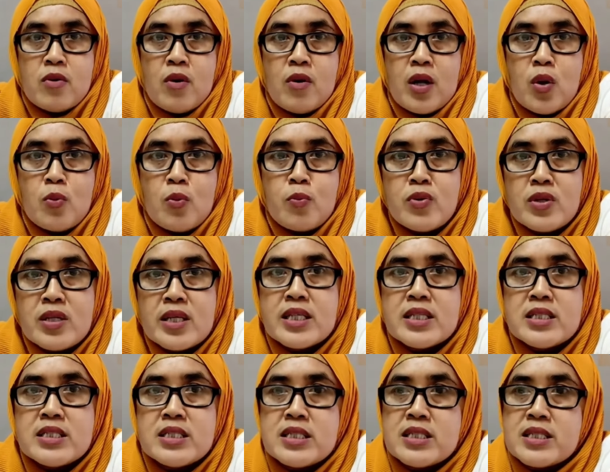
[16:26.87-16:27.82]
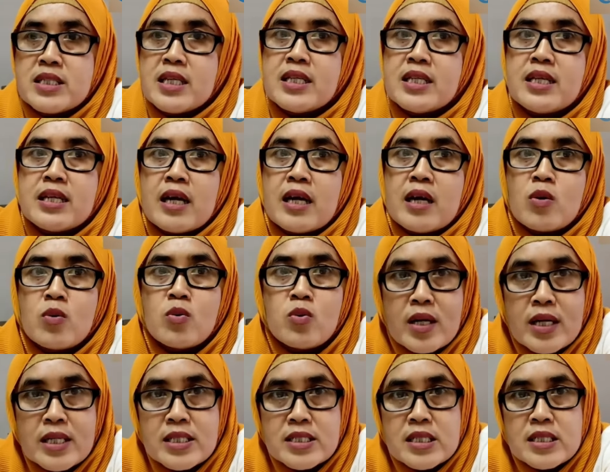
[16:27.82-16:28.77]
Walaupun izinnya
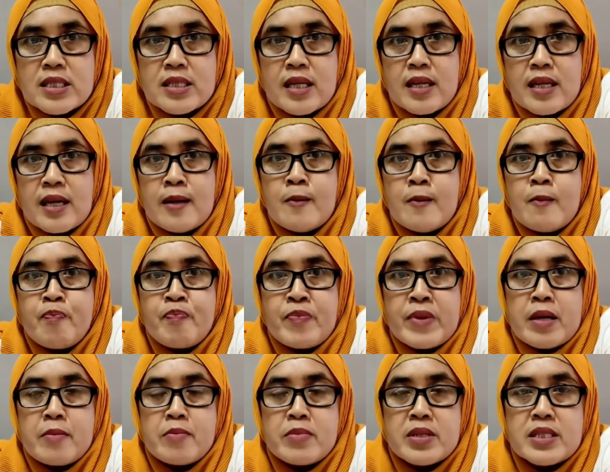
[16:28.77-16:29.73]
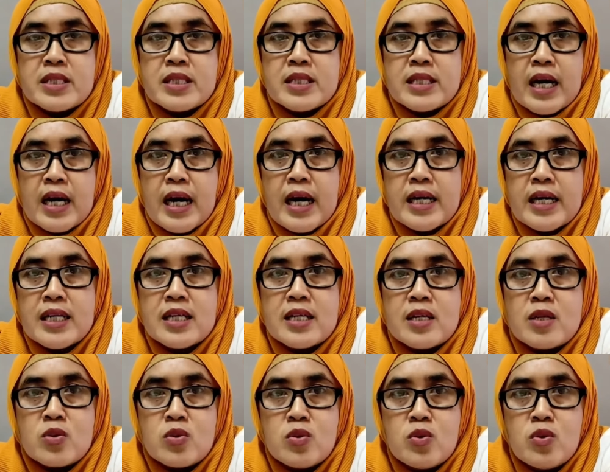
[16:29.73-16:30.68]
dilakukan setelah
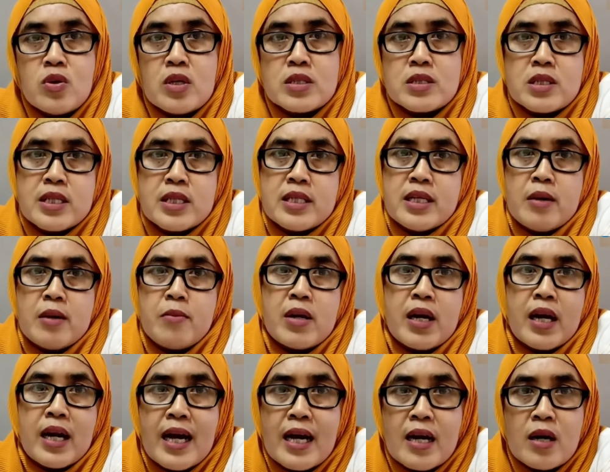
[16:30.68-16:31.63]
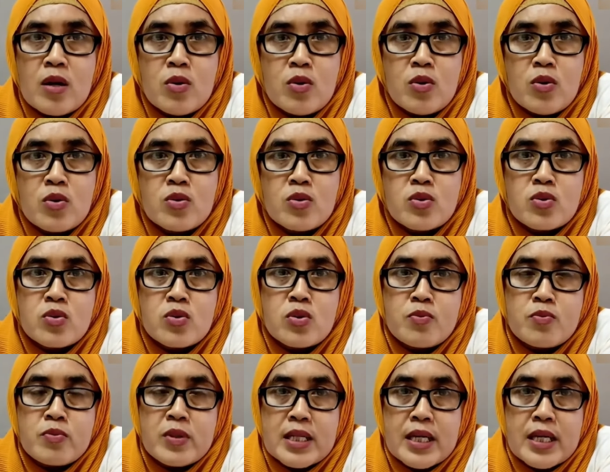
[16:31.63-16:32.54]
penyitaan itu tidak berlaku untuk hmm.